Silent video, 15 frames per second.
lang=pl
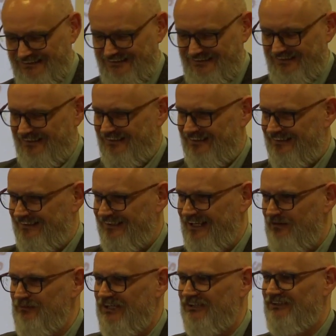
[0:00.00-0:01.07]
Nie.
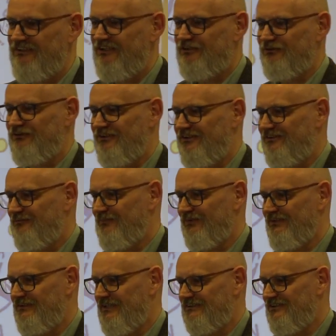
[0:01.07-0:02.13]
Ja myślę, że niektórzy to
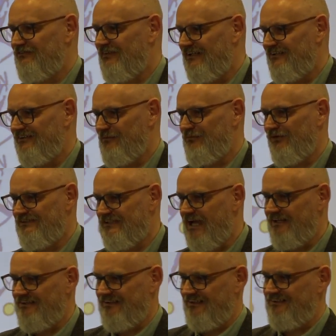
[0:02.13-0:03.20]
może testowali to na
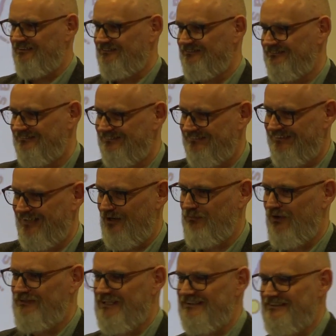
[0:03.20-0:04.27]
policjantach. Jak
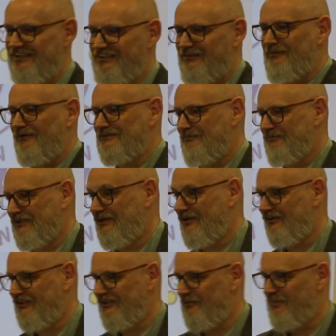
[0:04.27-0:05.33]
policjant zatrzymał za
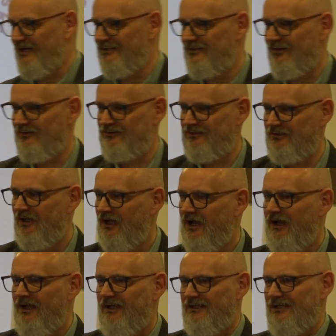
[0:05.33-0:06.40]
przekroczenie prędkości,
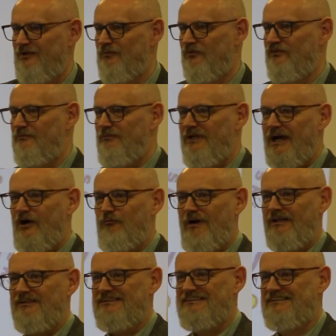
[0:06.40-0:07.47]
i mówi, jechał
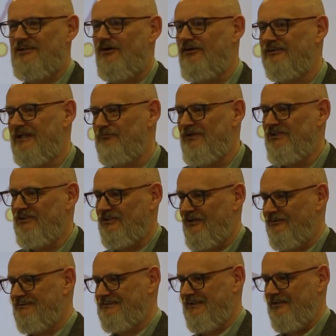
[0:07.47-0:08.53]
pan 100 na
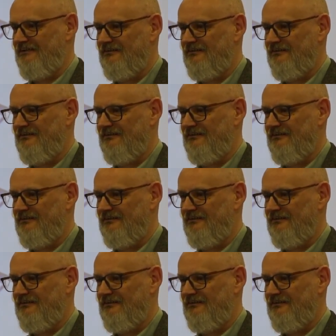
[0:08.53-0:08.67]
50.